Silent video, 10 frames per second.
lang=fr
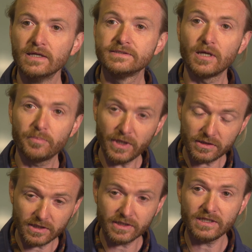c'est un
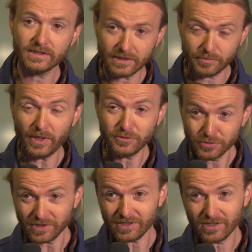
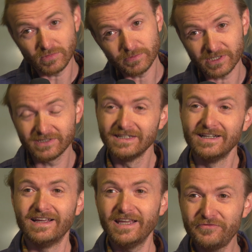partenariat, bah, bah,
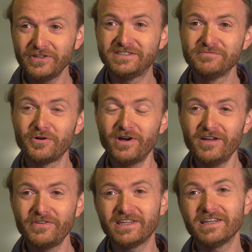effectivement
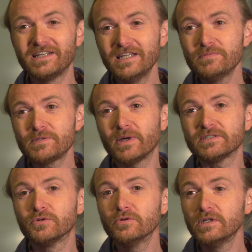avec Eclipse
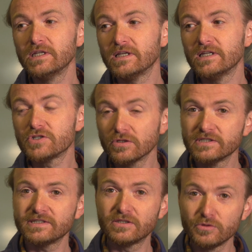parce que les, jeunes
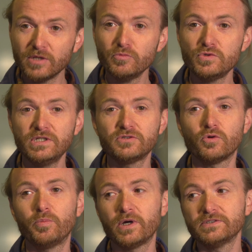des ateliers musique
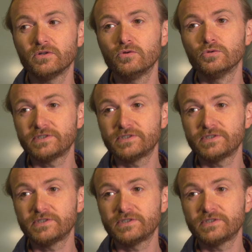seront présents le